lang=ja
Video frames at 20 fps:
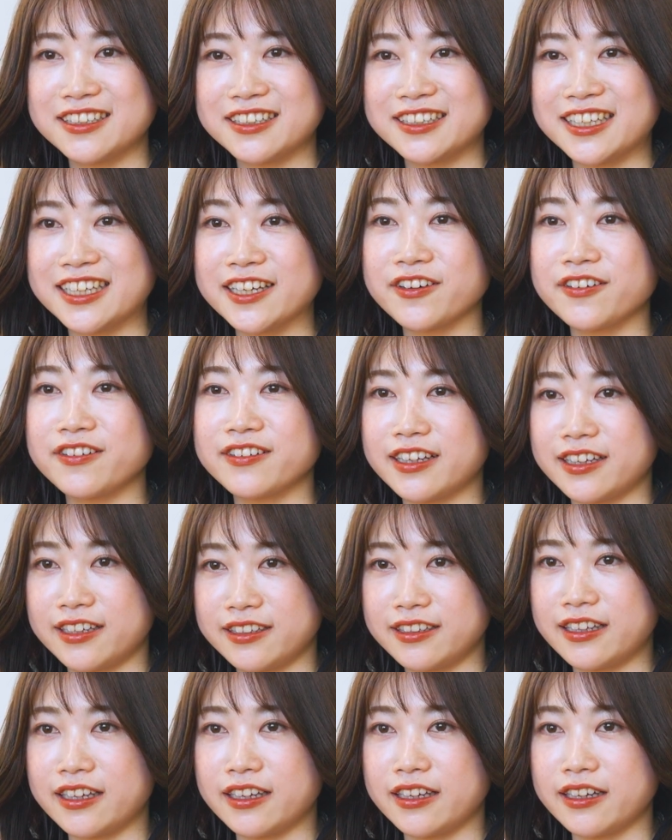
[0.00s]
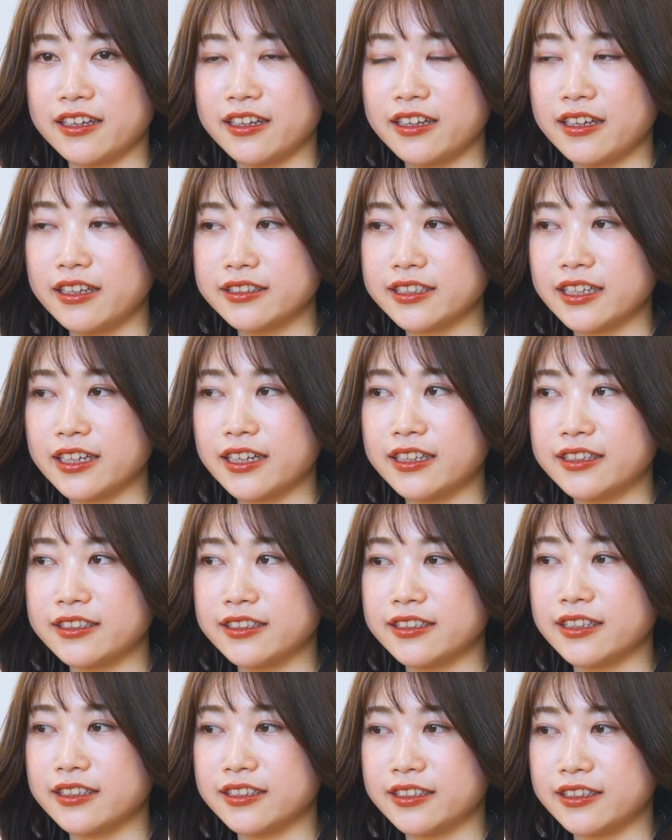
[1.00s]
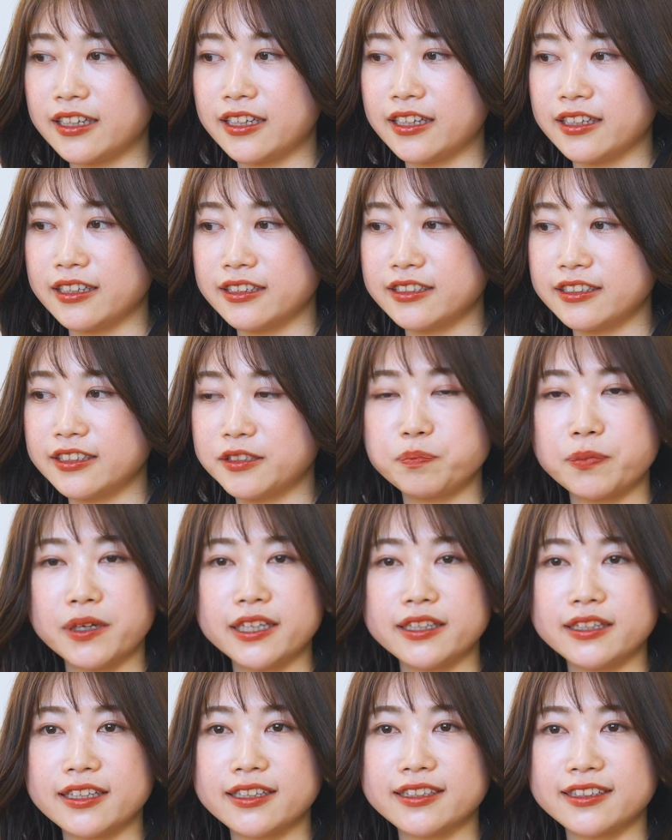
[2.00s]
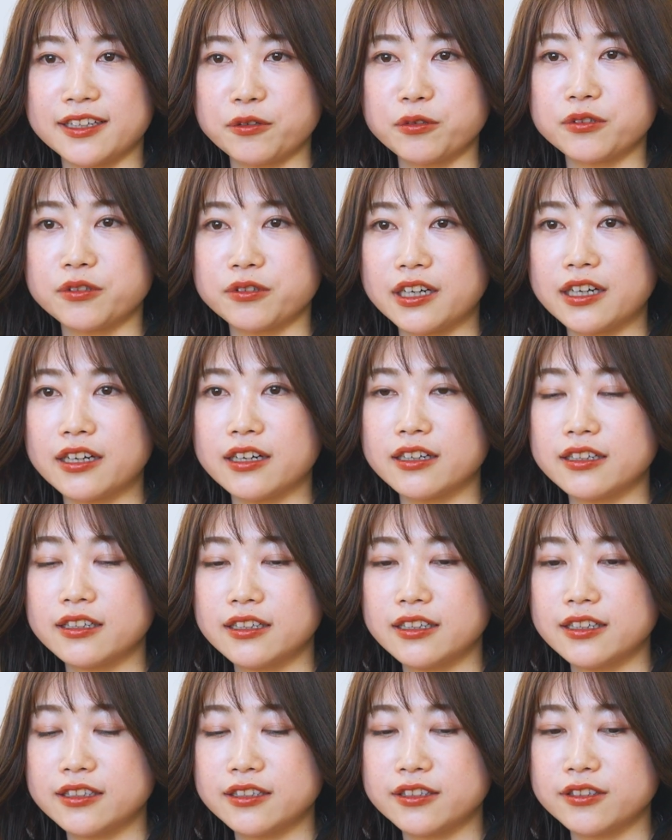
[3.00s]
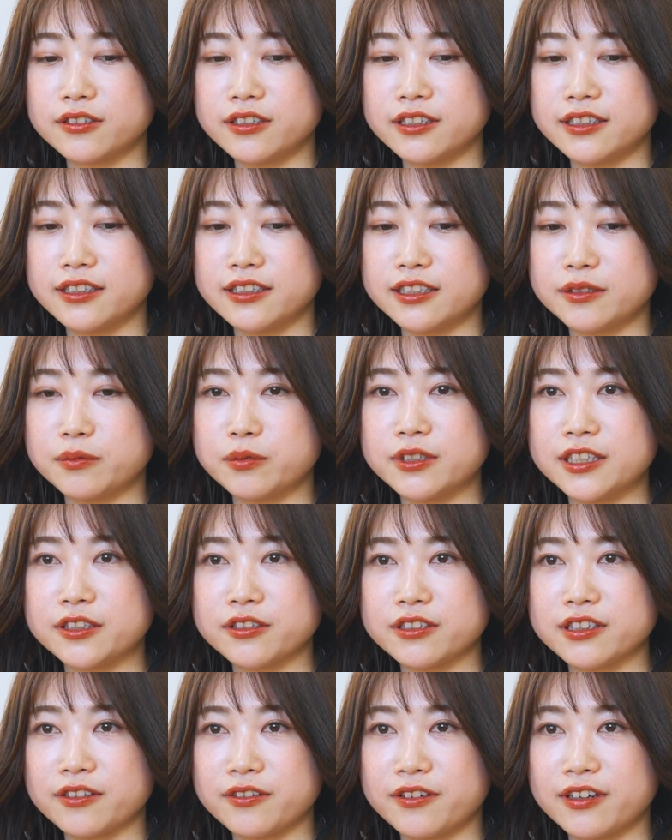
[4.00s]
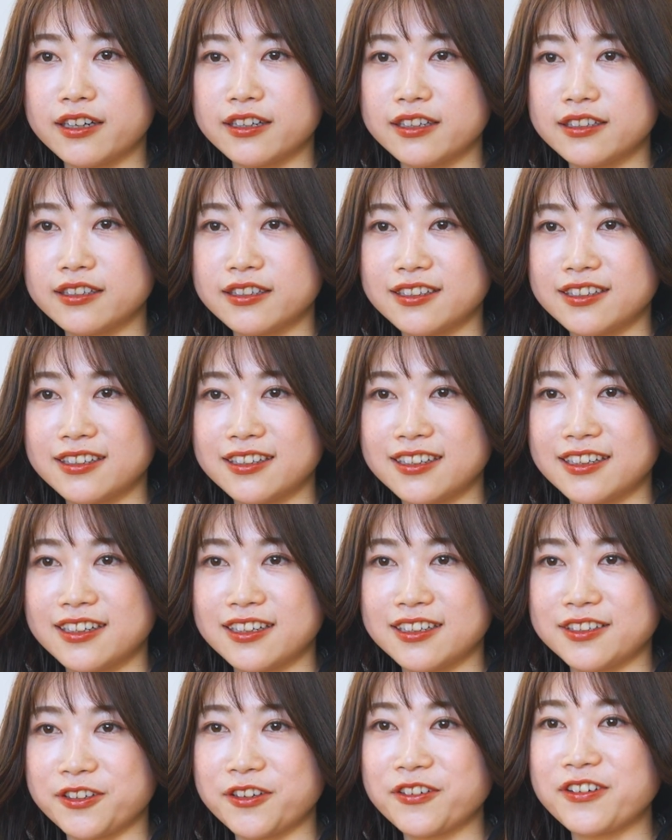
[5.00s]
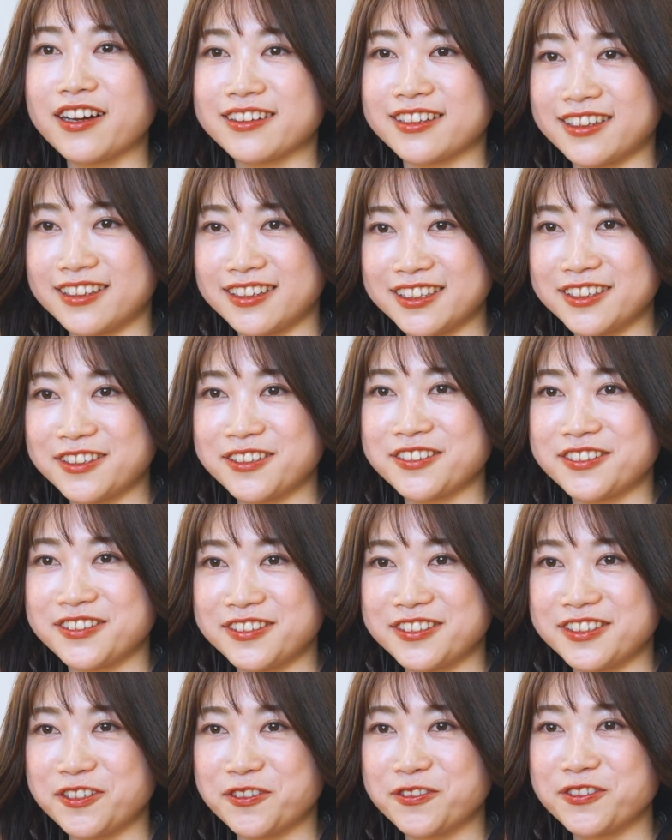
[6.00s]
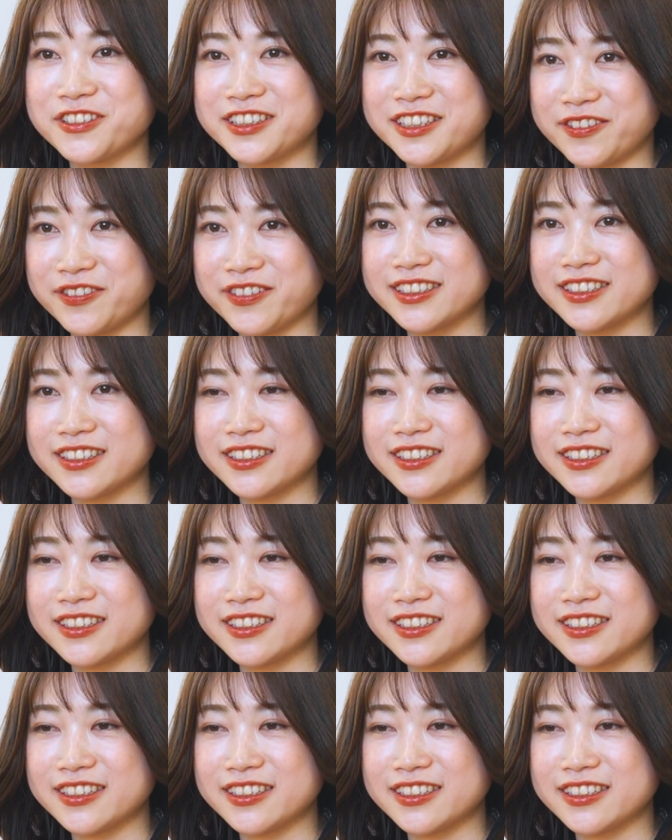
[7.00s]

起業できてチャレンジできて失敗できたことがすごい自分にとっては良かったなというふうに思ってま